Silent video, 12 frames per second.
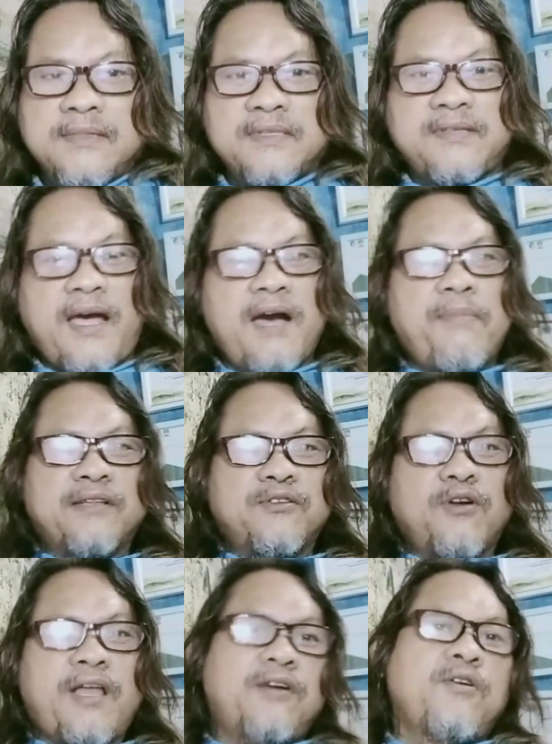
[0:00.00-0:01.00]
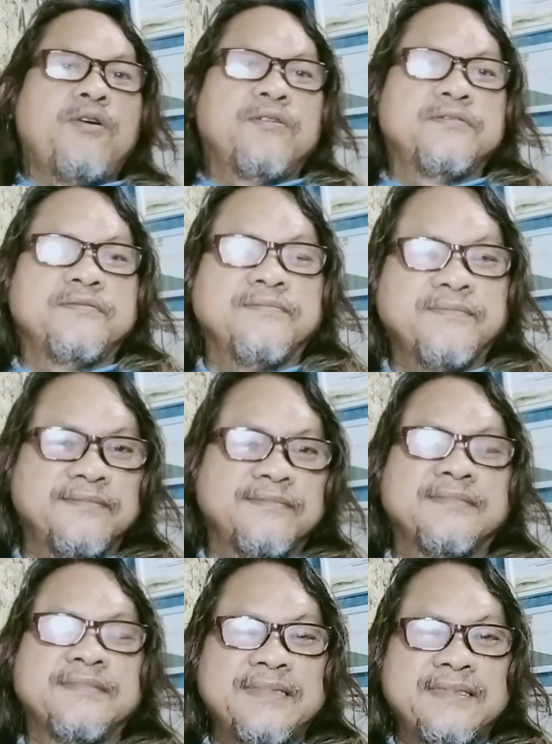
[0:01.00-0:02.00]
Sahabat Golagong
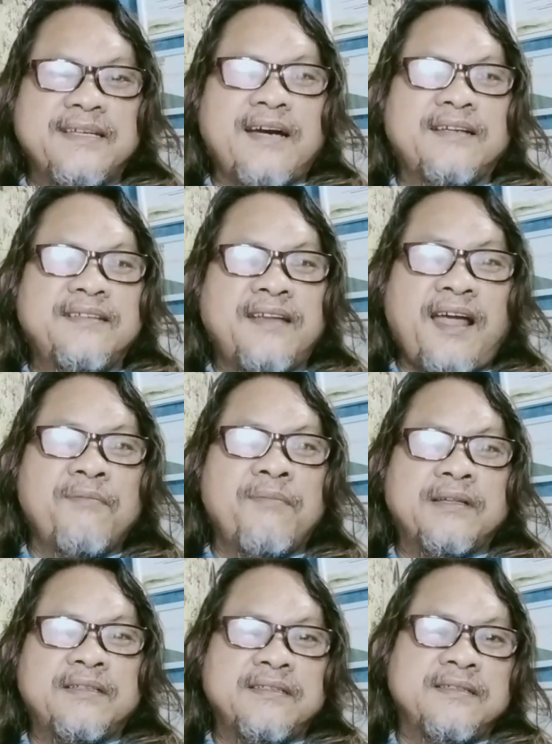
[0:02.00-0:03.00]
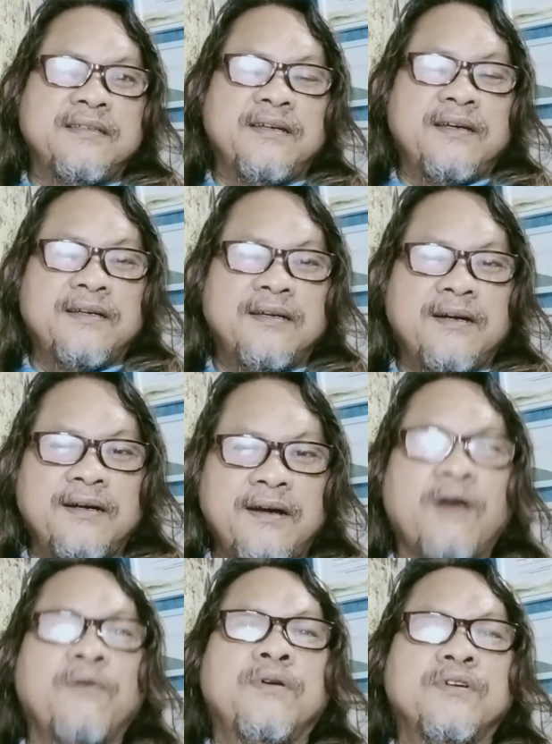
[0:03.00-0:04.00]
yang dirahmati
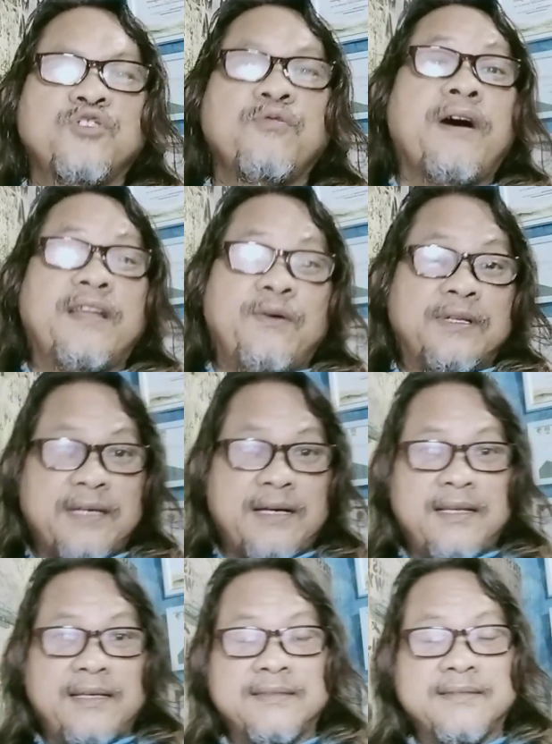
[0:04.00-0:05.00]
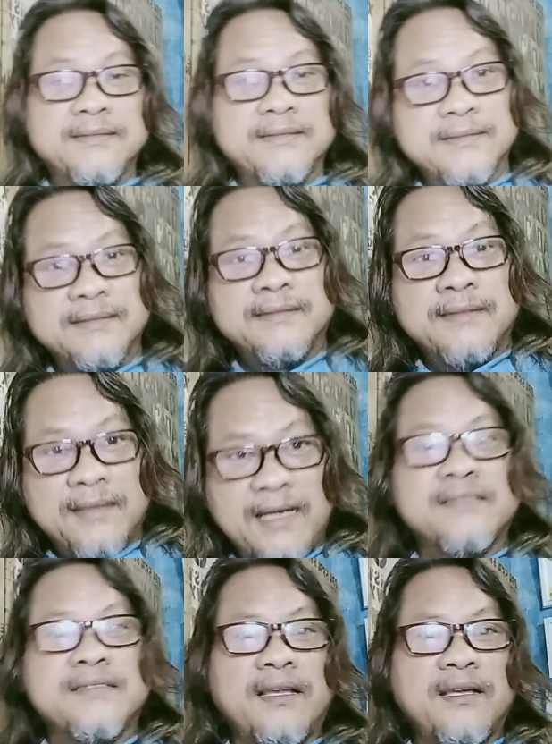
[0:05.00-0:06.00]
Allah Subhanahu wa taala.
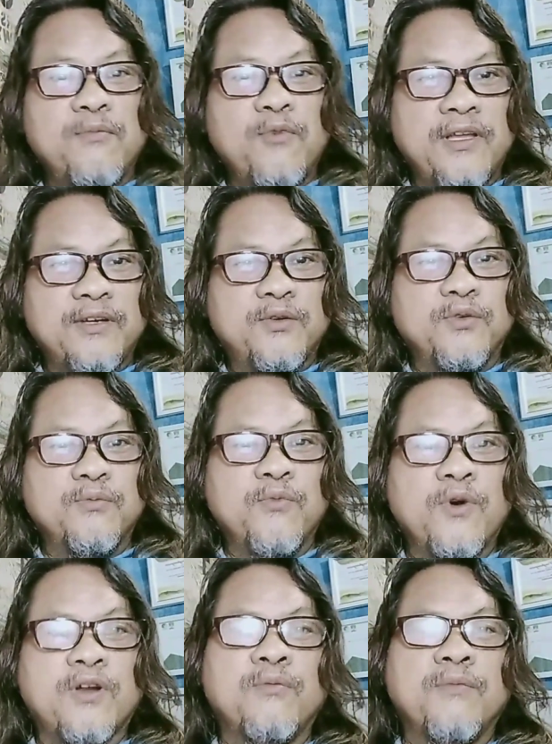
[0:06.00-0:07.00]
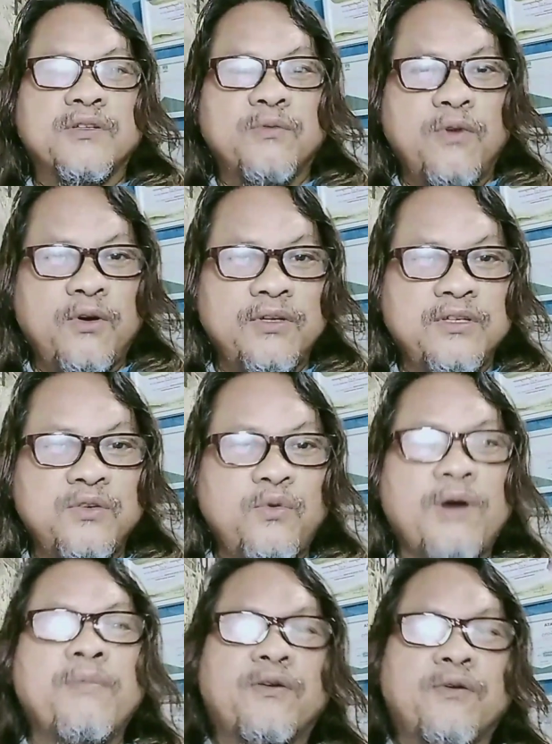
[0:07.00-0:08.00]
Assalamualaikum warahmatullahi
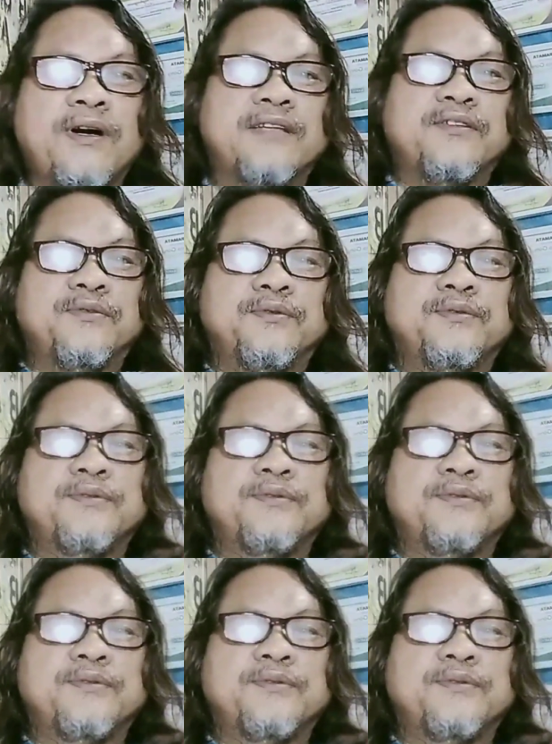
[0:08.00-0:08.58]
wabarakatuh.